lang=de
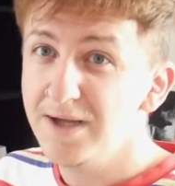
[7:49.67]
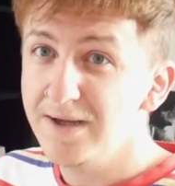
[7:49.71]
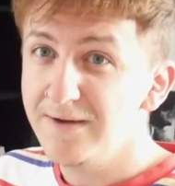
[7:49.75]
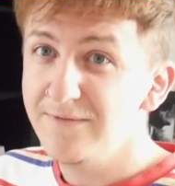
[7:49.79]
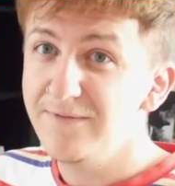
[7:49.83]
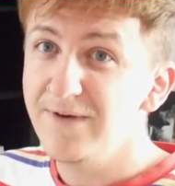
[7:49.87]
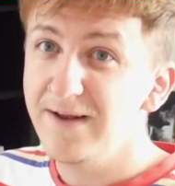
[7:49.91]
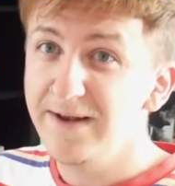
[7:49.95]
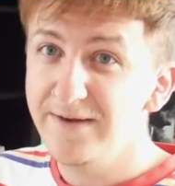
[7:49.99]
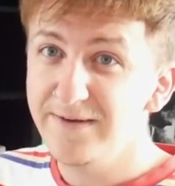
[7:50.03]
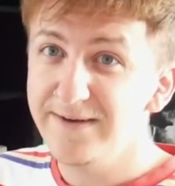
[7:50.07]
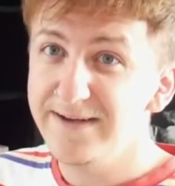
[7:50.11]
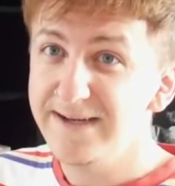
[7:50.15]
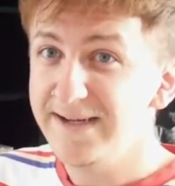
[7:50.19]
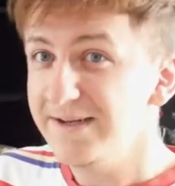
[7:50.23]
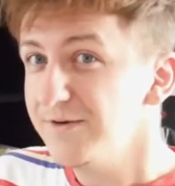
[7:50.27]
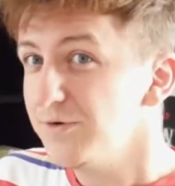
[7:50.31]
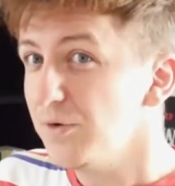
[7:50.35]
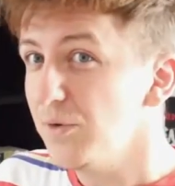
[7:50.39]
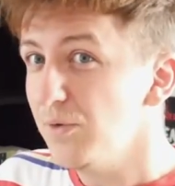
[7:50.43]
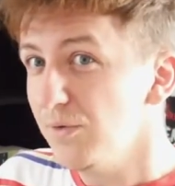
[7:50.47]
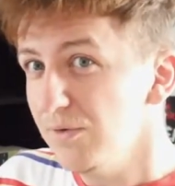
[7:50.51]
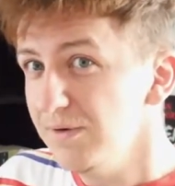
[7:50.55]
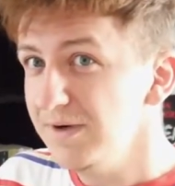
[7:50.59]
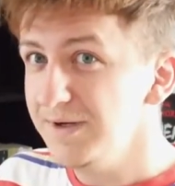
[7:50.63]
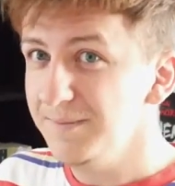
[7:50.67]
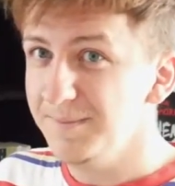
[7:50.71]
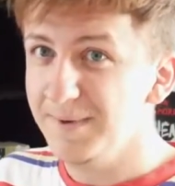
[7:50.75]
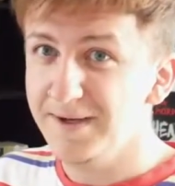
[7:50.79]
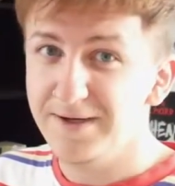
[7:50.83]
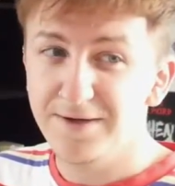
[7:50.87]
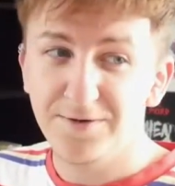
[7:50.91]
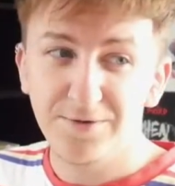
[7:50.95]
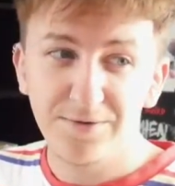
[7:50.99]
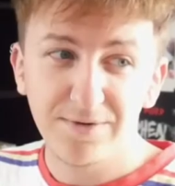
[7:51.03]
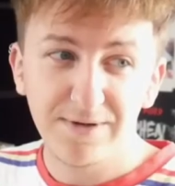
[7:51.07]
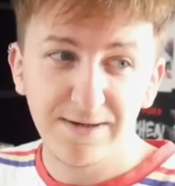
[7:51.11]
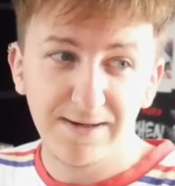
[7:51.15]
weil ja nicht alle
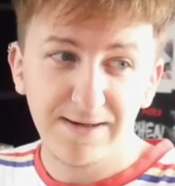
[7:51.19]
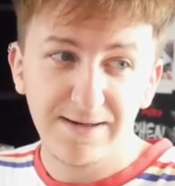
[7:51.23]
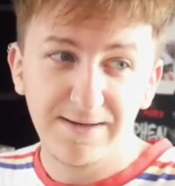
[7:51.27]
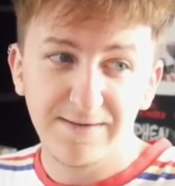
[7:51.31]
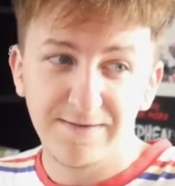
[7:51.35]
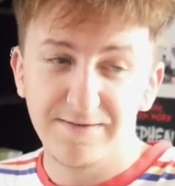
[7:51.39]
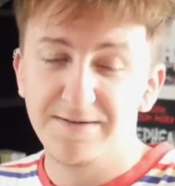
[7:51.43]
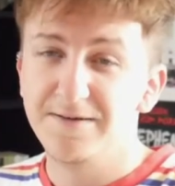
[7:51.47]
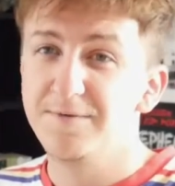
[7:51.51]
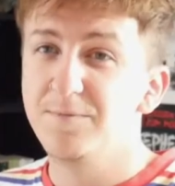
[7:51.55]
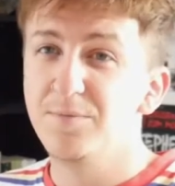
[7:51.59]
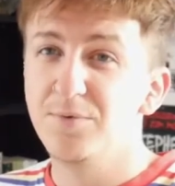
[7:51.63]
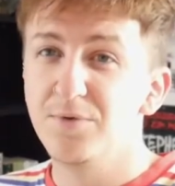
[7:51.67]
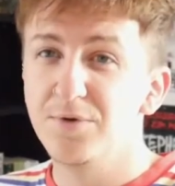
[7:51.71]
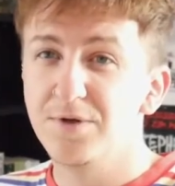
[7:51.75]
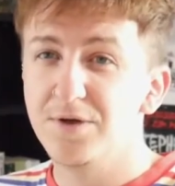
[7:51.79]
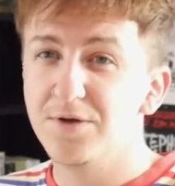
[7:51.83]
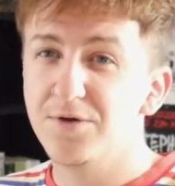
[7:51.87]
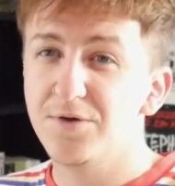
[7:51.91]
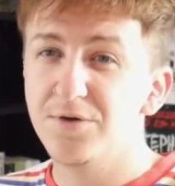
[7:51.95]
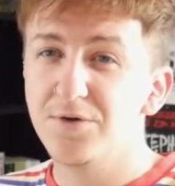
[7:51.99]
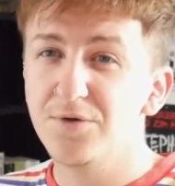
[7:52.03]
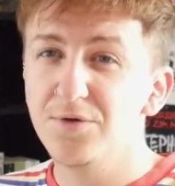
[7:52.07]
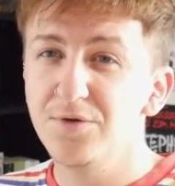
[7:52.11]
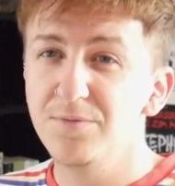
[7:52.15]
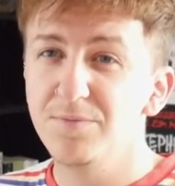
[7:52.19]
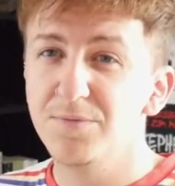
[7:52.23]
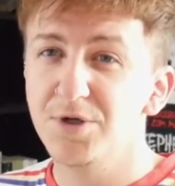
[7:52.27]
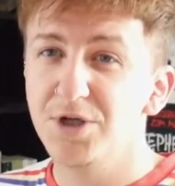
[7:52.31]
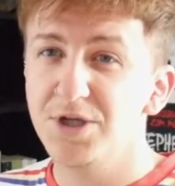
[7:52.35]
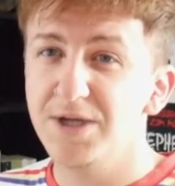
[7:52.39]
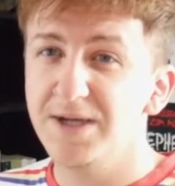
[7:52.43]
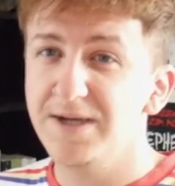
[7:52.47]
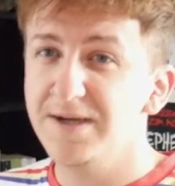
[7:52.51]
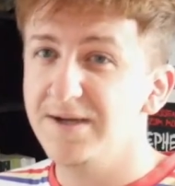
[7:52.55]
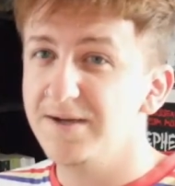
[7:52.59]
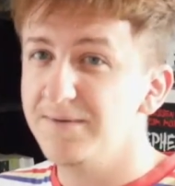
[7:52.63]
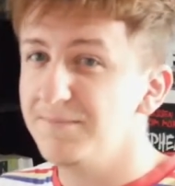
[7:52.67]
meine ungelesenen Bücher da drüben
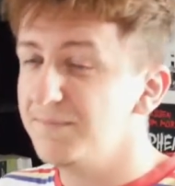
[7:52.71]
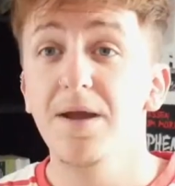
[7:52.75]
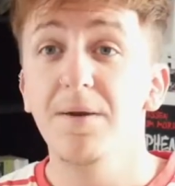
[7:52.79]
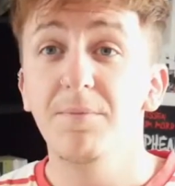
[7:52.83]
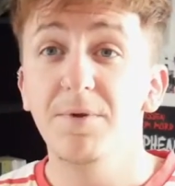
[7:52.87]
stehen,